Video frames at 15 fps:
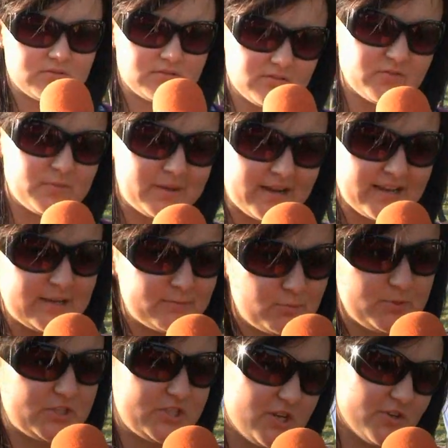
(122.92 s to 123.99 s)
wymagania
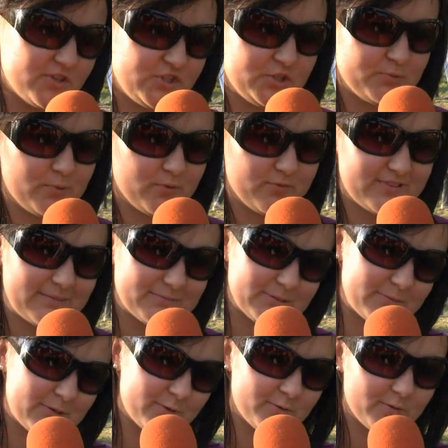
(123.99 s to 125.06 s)
publiczności, bo w
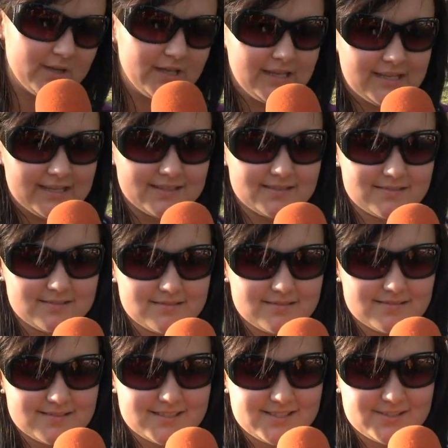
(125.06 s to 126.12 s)
tamtym roku yy,
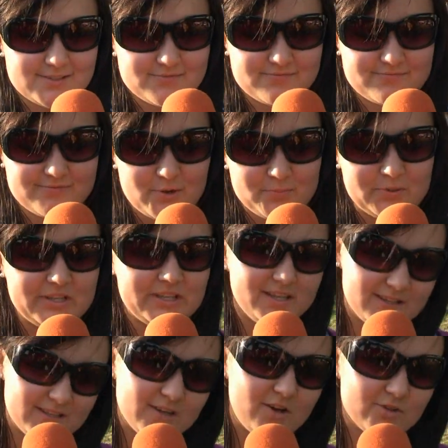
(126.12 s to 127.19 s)
z opinii
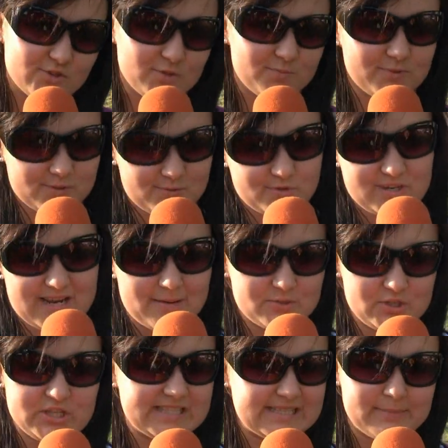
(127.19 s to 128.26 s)
innych osób to słyszałam,
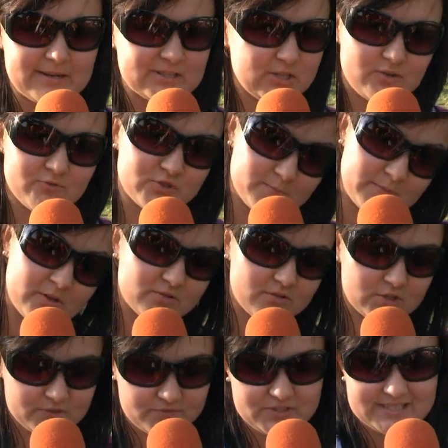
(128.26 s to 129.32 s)
że nie za bardzo. W sumie
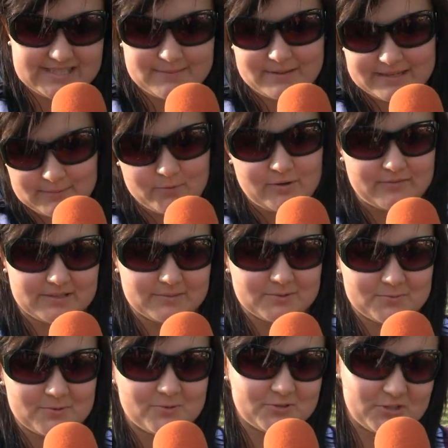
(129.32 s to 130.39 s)
oczywiście sama nie byłam w
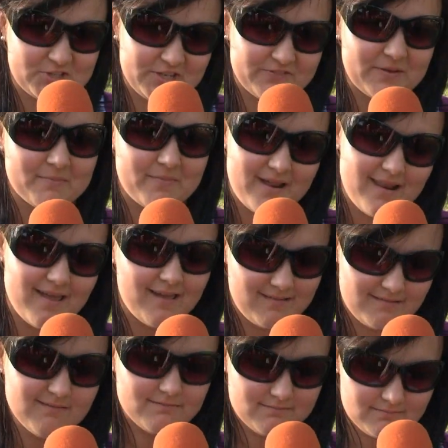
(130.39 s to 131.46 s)
tamtym roku, też nie wiem, ale
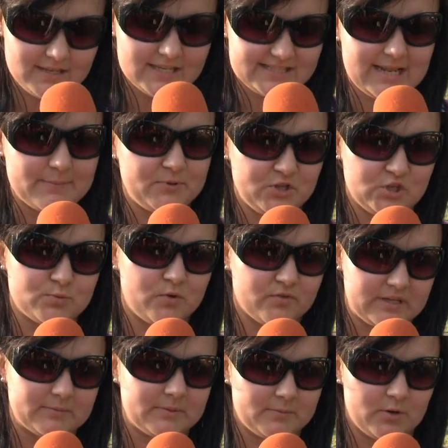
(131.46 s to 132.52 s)
jest lepiej niż było w
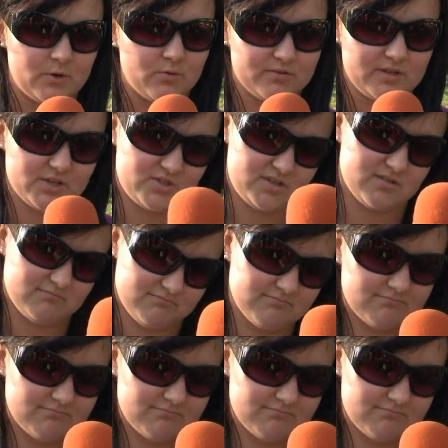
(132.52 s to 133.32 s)
tamtym roku, także